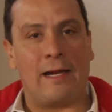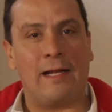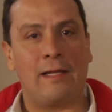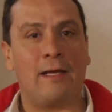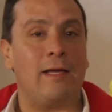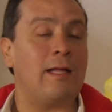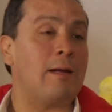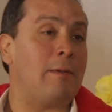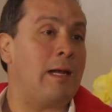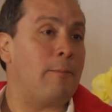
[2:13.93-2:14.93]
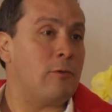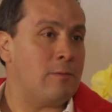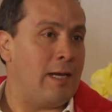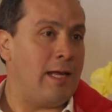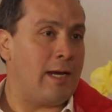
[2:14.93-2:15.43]
renta y también la
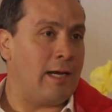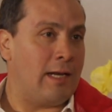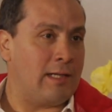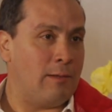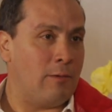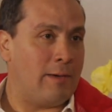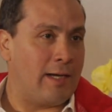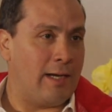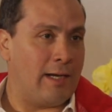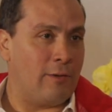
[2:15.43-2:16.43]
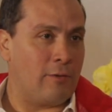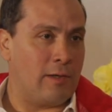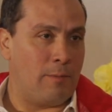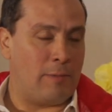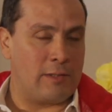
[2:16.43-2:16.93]
plusvalía que el activo va generando con
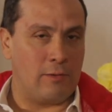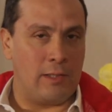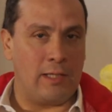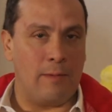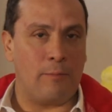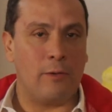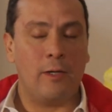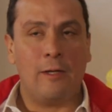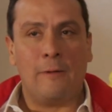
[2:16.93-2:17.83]
el paso del tiempo.